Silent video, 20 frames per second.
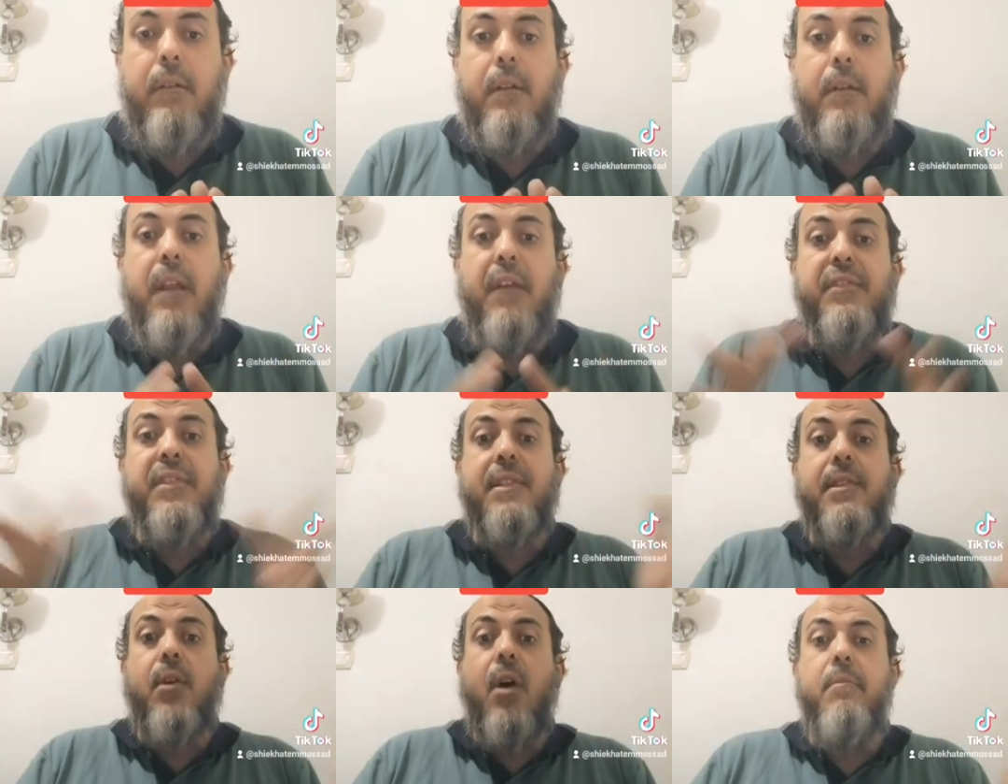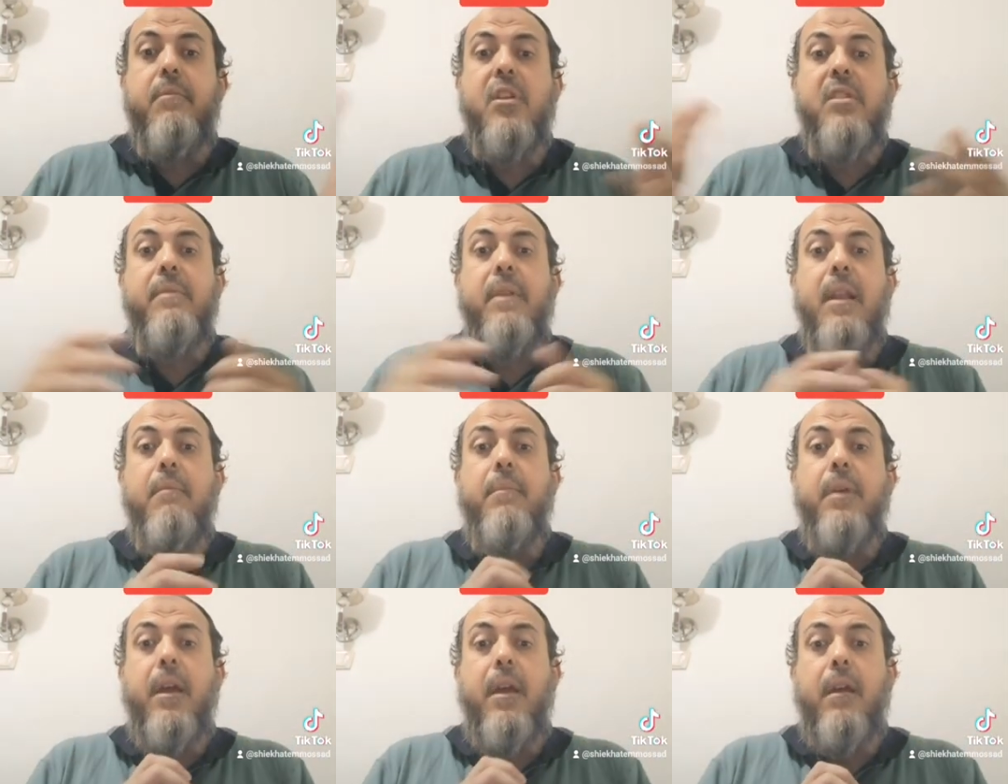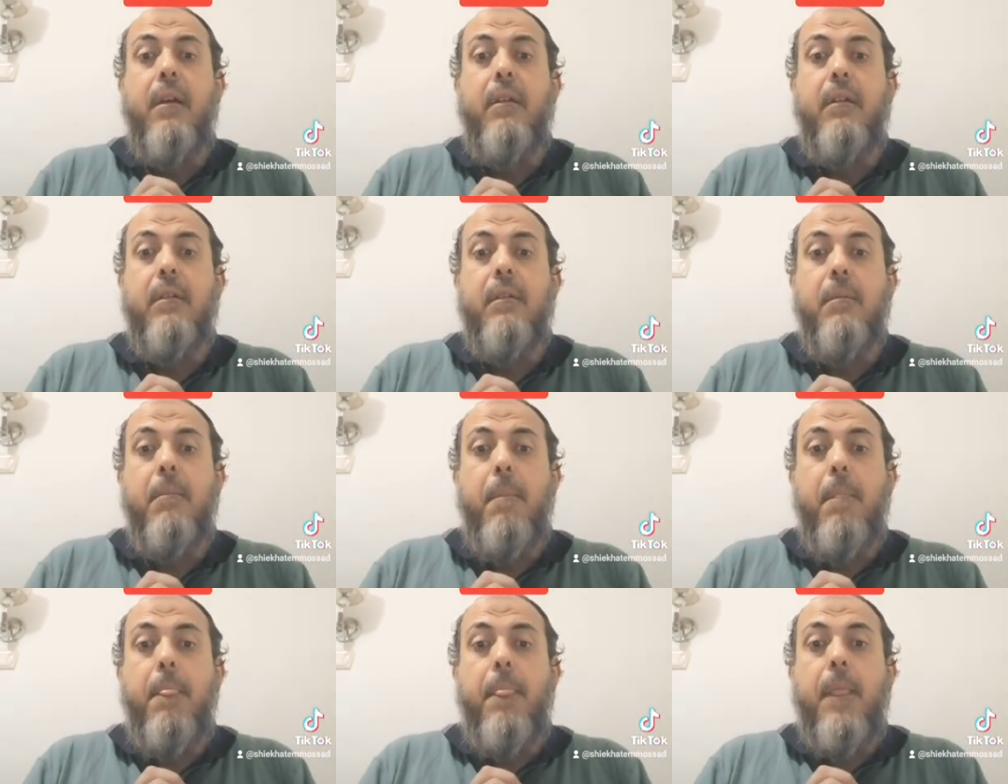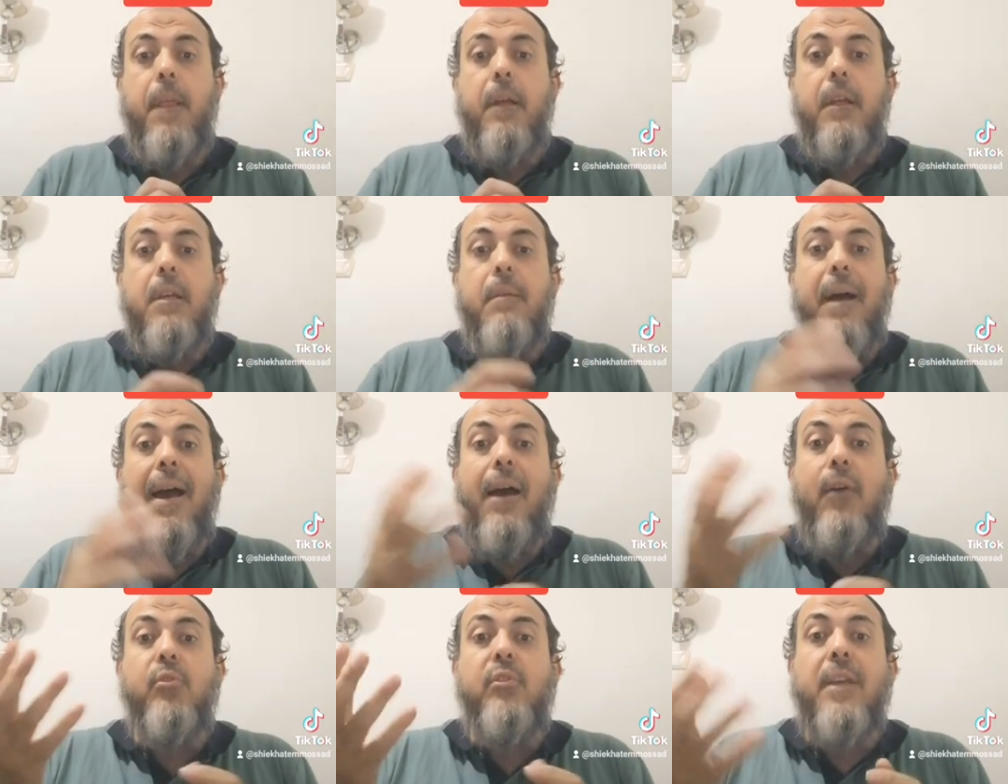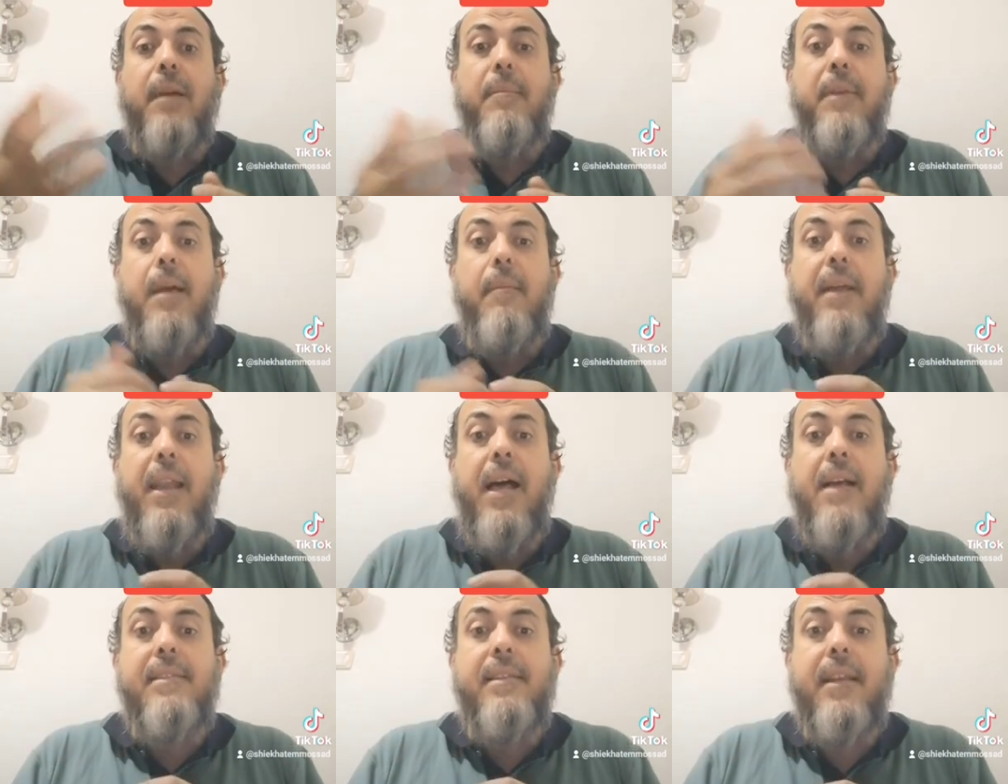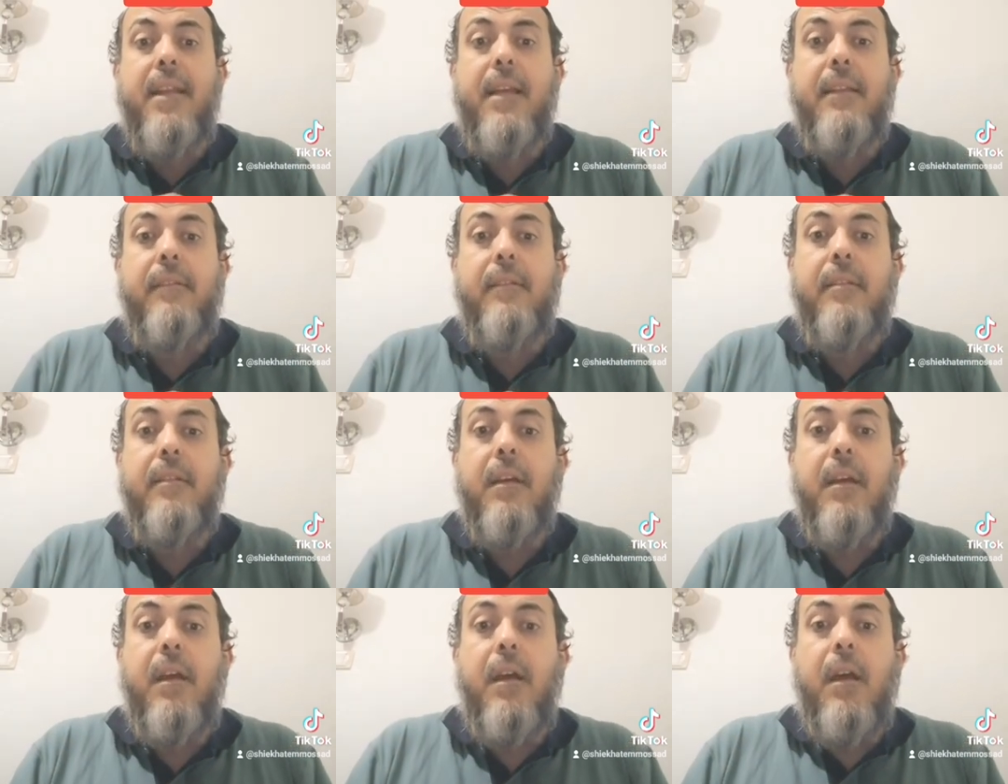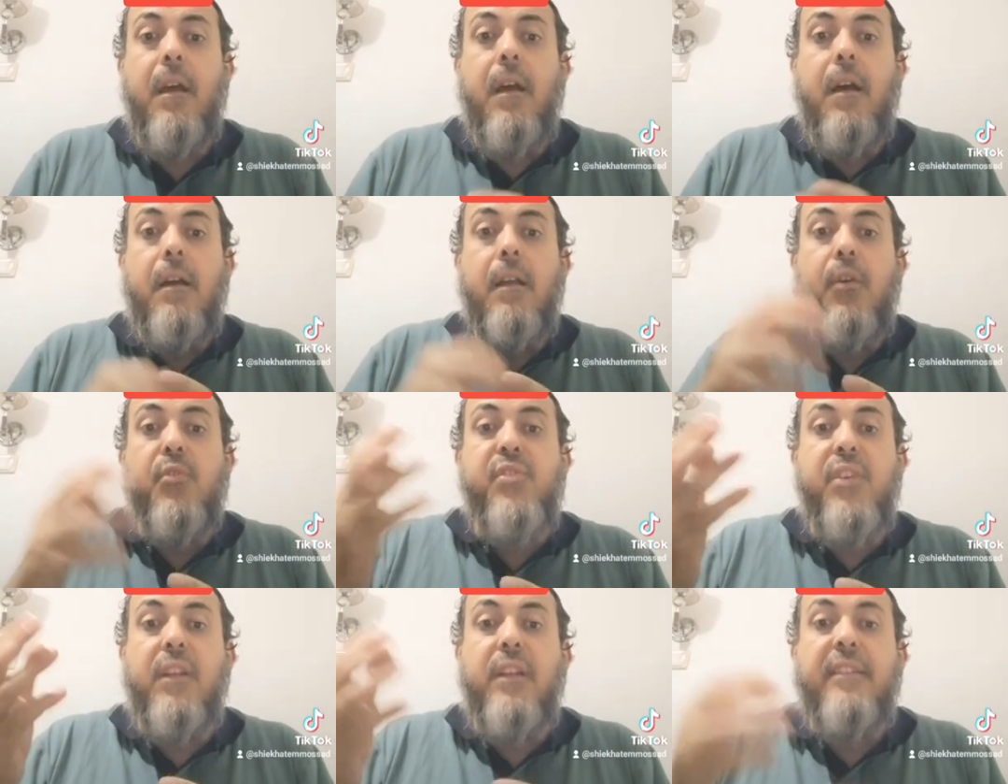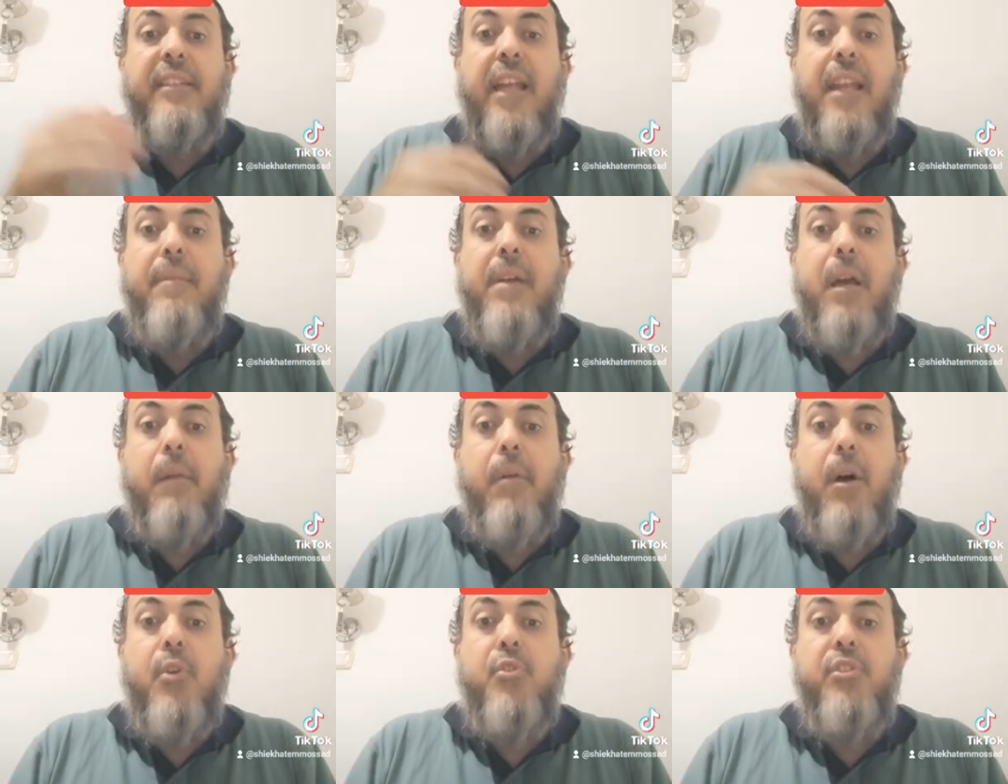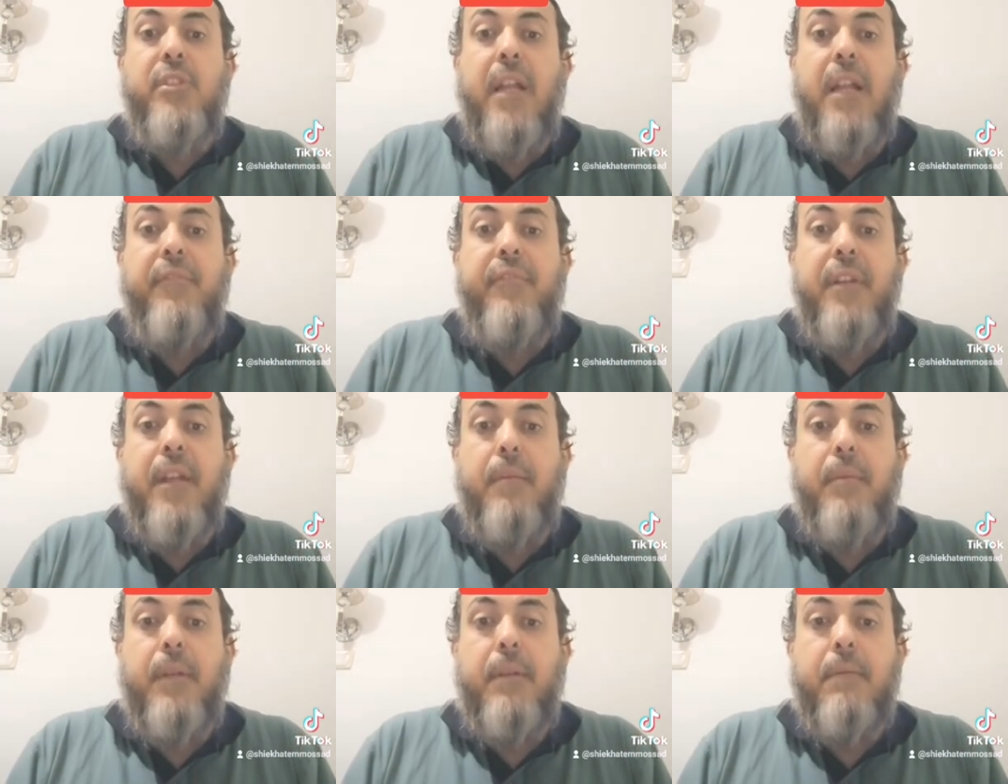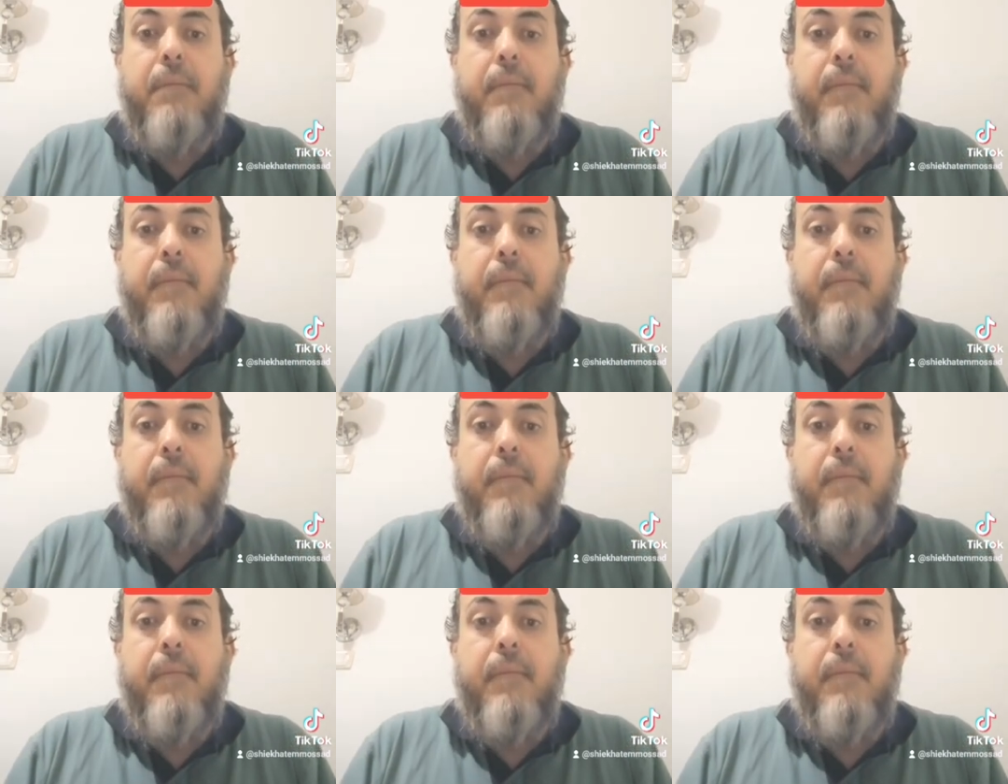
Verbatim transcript: نفس الثواب بالنسبة للأنبياء يبقى هاخد كام جبل حسنات لو صليت على 124 ألف نبي